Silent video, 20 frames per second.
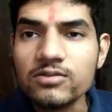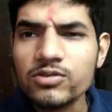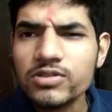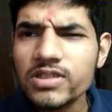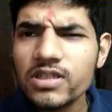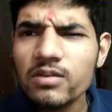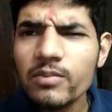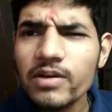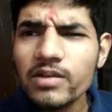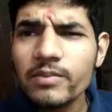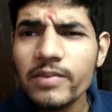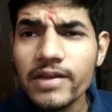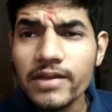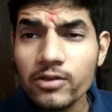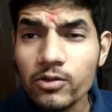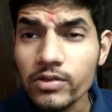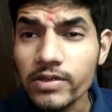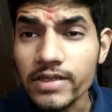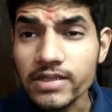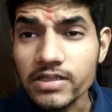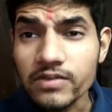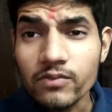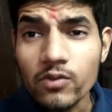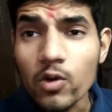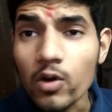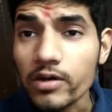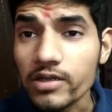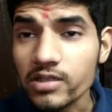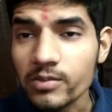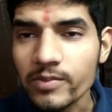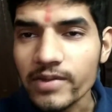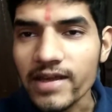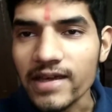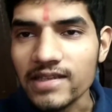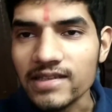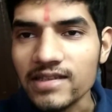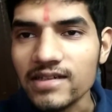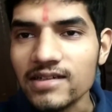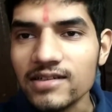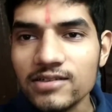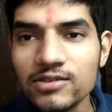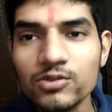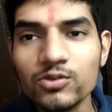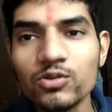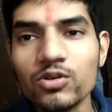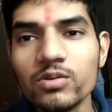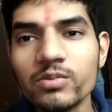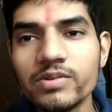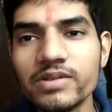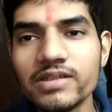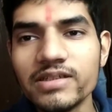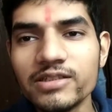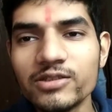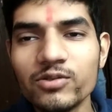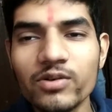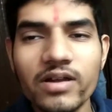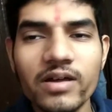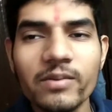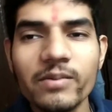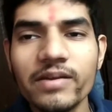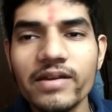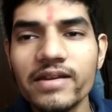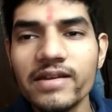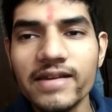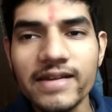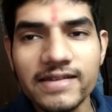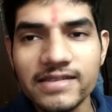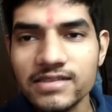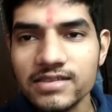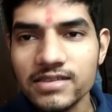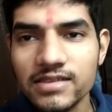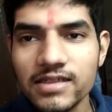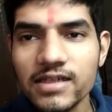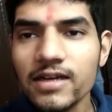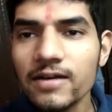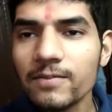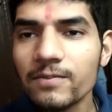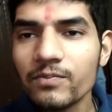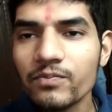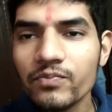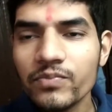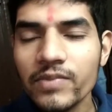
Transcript: उसके बाद मैंने कोई ऐसा ब्लॉग नहीं बनाया था तो अभी थोड़ा मैंने रेस्ट किया